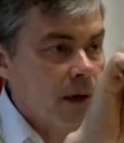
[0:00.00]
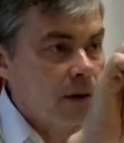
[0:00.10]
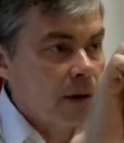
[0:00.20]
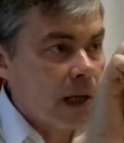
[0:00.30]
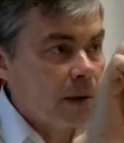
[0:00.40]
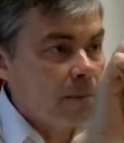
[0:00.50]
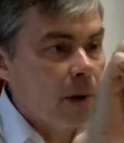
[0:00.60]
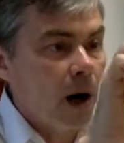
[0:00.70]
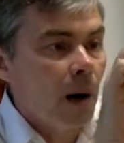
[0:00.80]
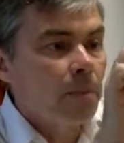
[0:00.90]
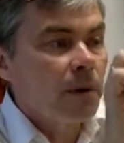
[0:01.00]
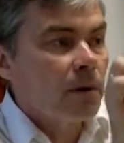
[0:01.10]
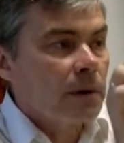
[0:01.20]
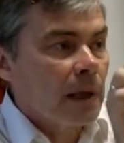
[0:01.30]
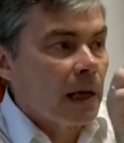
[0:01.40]
вот так, «ап»
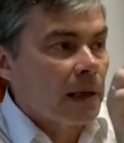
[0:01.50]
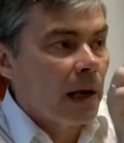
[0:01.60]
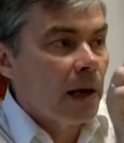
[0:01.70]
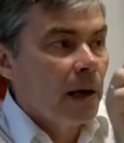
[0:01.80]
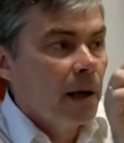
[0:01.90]
вот так, да,